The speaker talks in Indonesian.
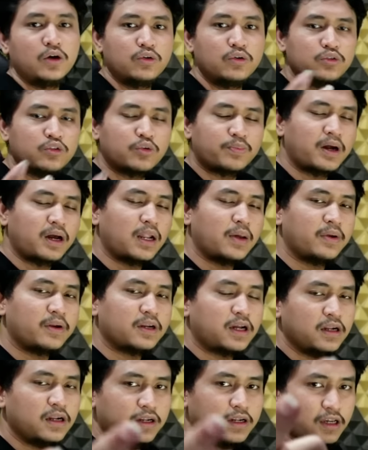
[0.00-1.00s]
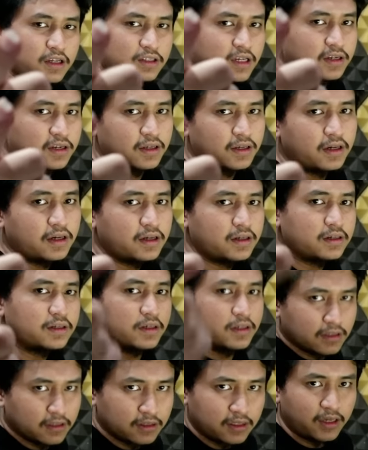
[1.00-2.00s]
untuk pengalaman kalian yang tadi ya.
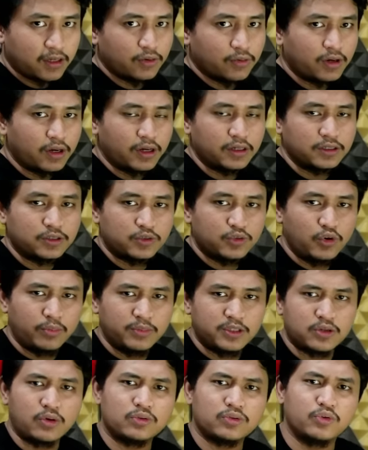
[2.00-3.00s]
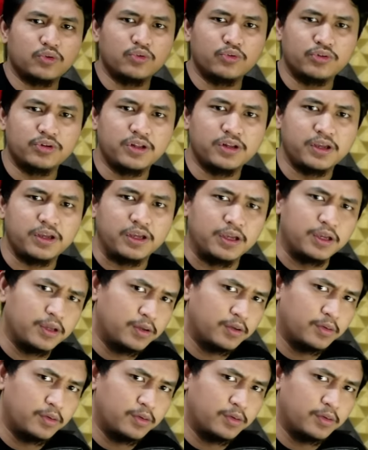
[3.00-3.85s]
Thank you guys. Gue Mr. Rock undur diri.